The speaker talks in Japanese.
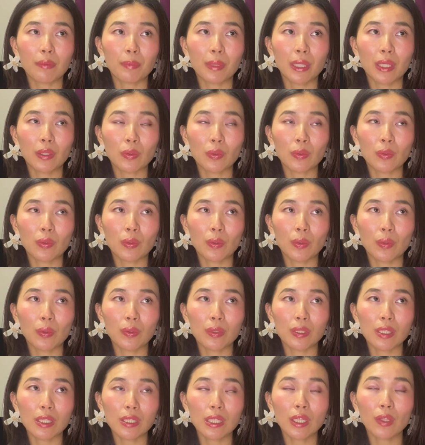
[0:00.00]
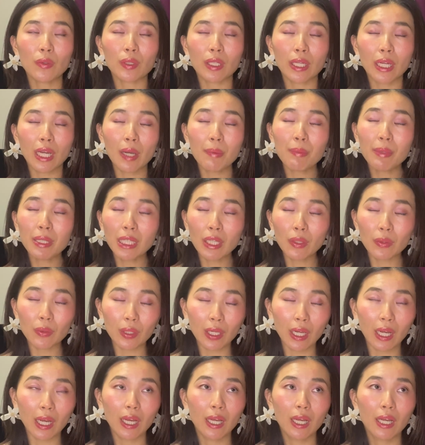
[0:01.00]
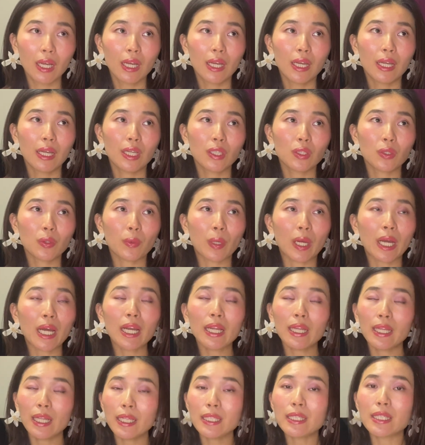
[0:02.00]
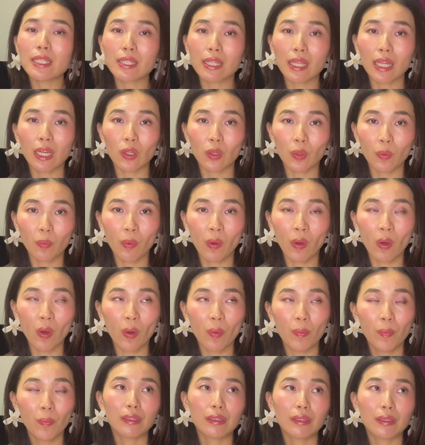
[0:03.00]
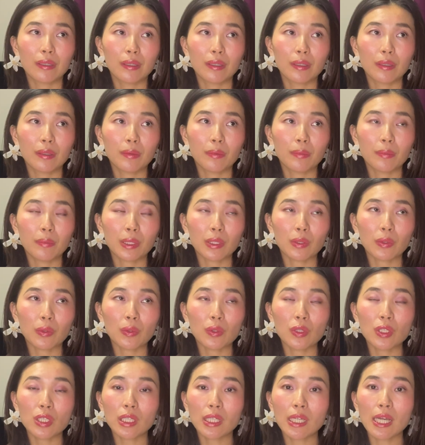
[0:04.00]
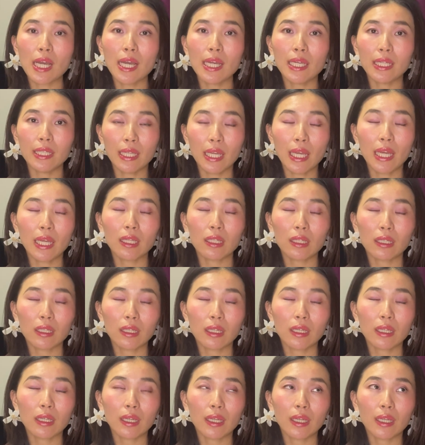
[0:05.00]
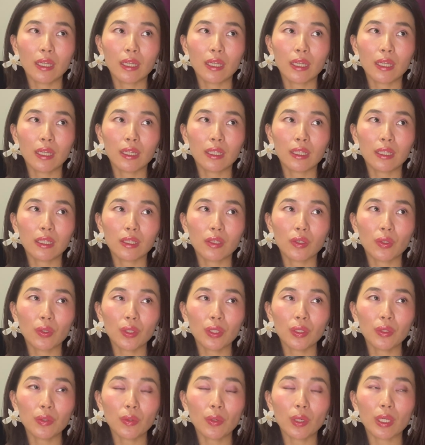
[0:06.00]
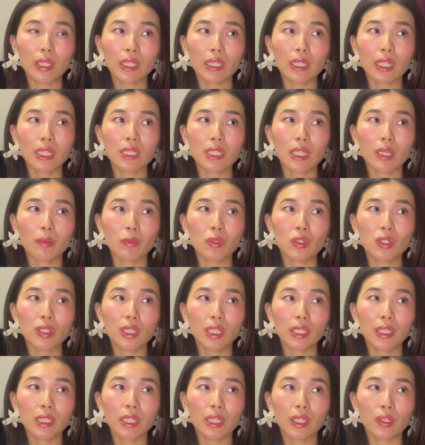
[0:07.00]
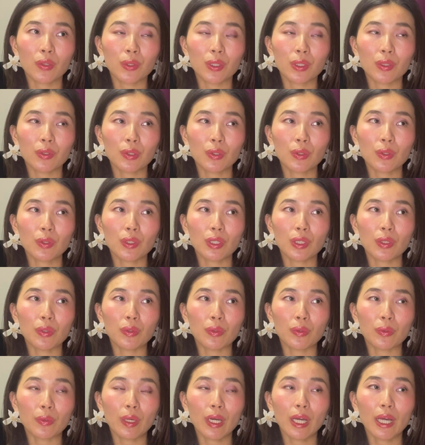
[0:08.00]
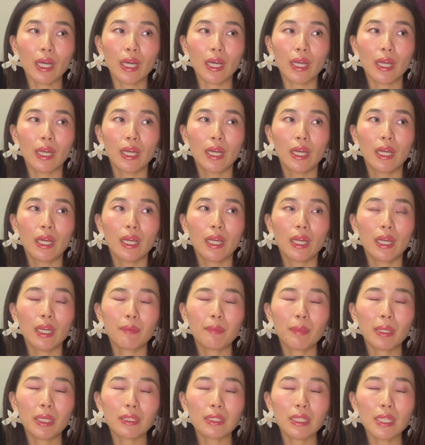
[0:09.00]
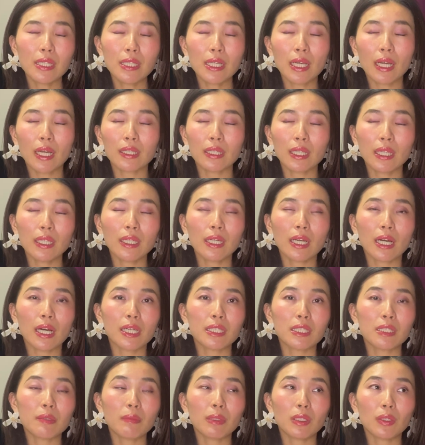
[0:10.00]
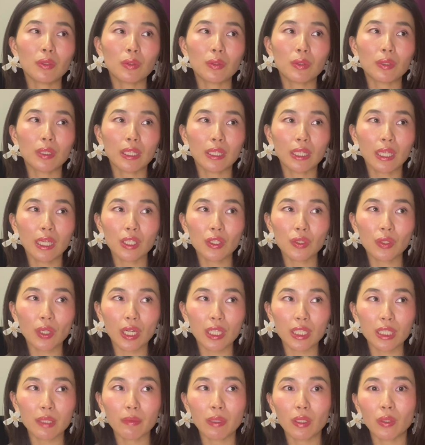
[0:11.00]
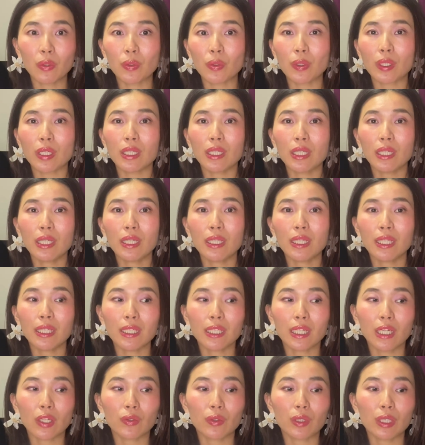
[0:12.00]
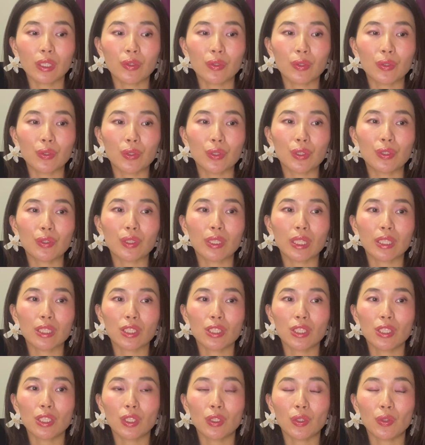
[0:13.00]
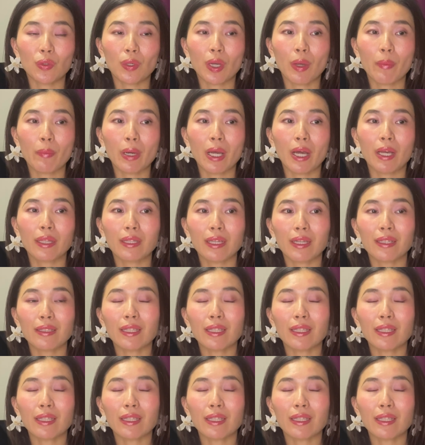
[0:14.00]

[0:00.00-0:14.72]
アノの先生の仲間なのか、わからないですけれども、その近いね、距離の方たちがもし何か言ってくるっていうのは、先生が何か新しく始める時に何か言ってくる人たちっていうのは、大